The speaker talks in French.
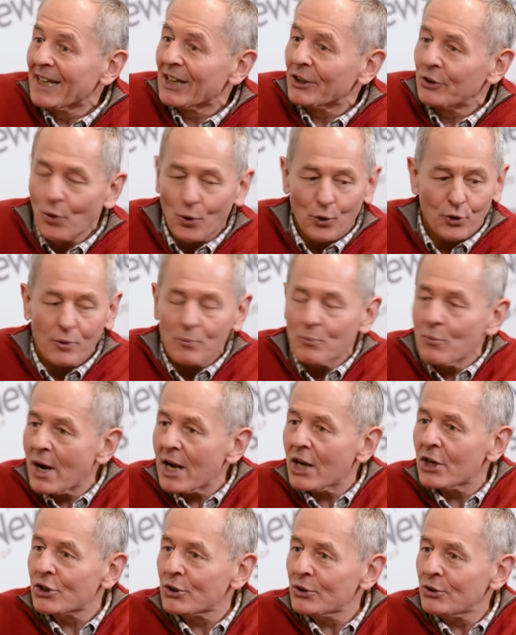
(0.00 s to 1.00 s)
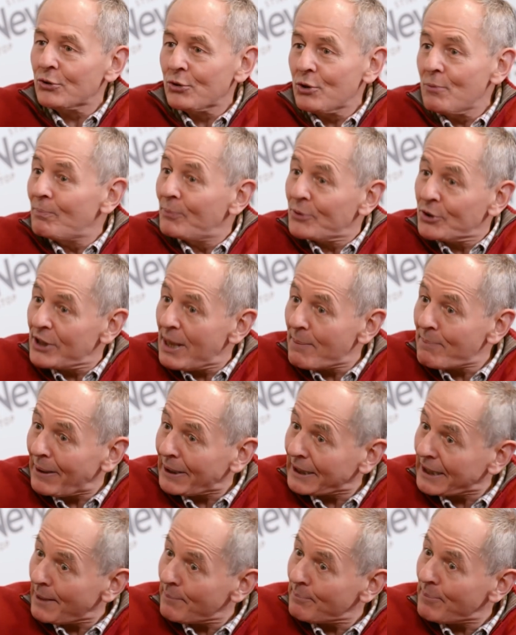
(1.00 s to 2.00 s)
Donc, moi, je ne suis, je
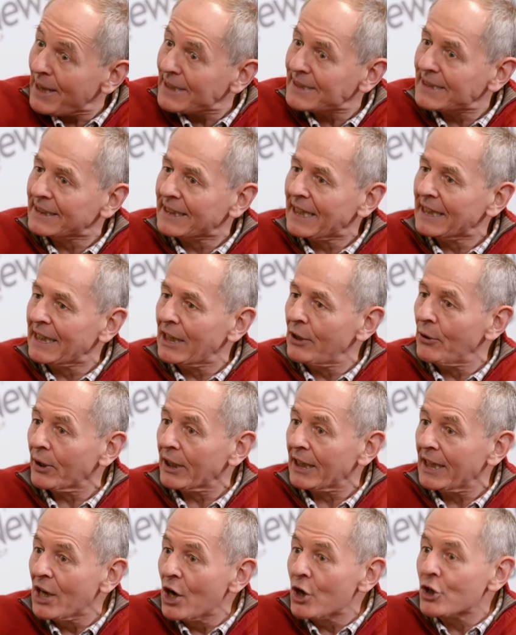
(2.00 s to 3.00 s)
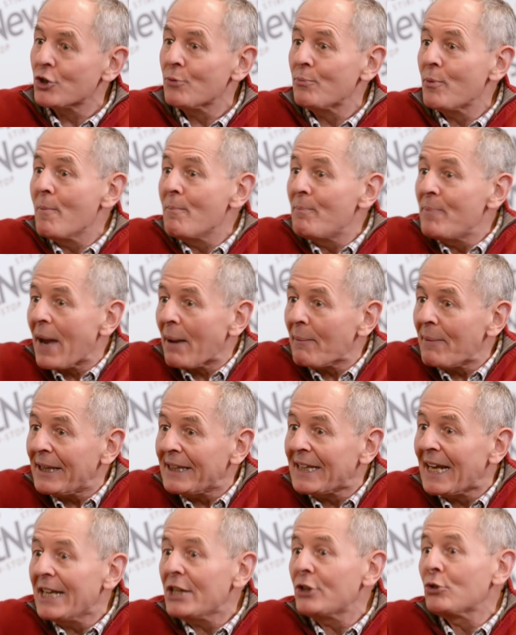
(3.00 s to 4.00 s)
n'appartiens pas à cette catégorie. Je peux me permettre
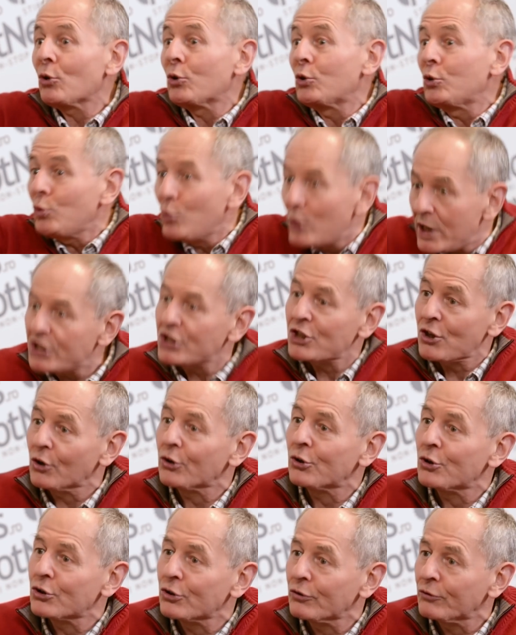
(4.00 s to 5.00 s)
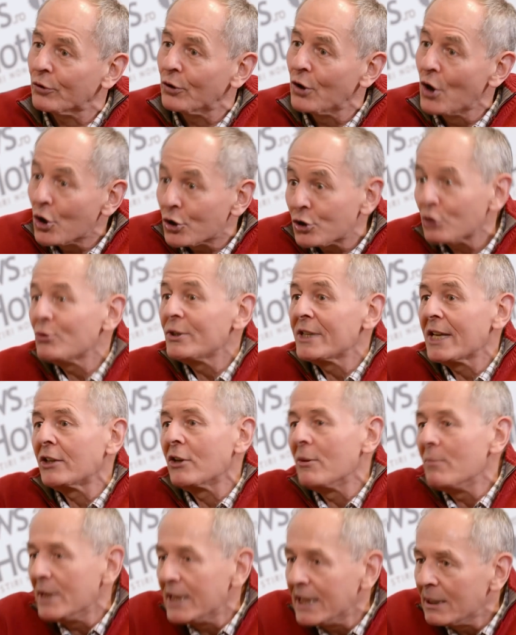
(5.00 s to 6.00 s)
d'aller sur tous les champs que je veux. Je suis un
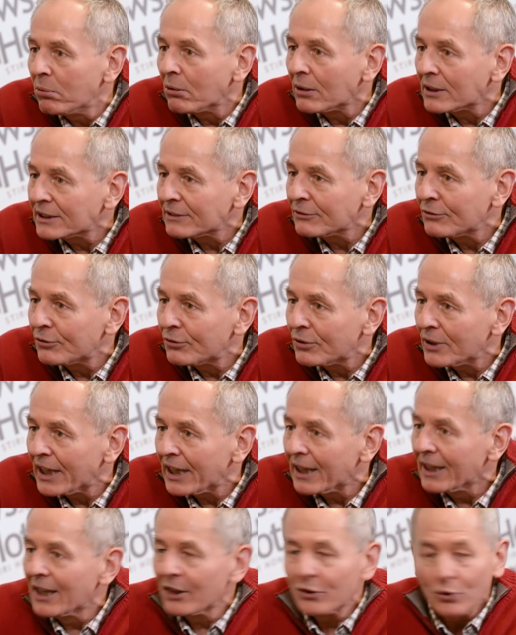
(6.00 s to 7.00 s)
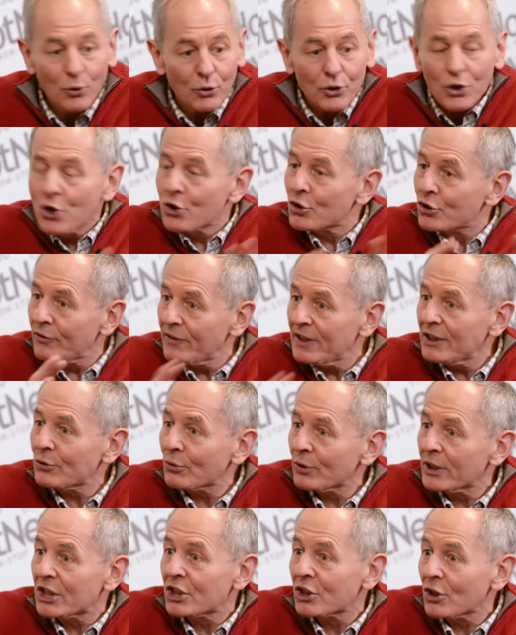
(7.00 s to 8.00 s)
homme libre, si vous voulez. Donc, je vais
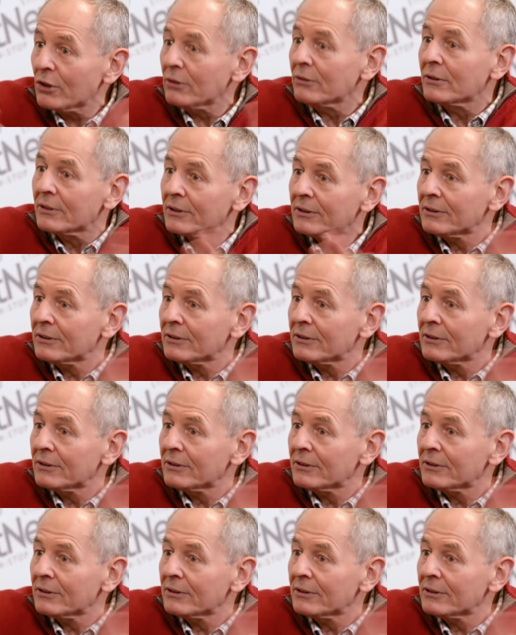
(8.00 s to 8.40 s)
sur les champs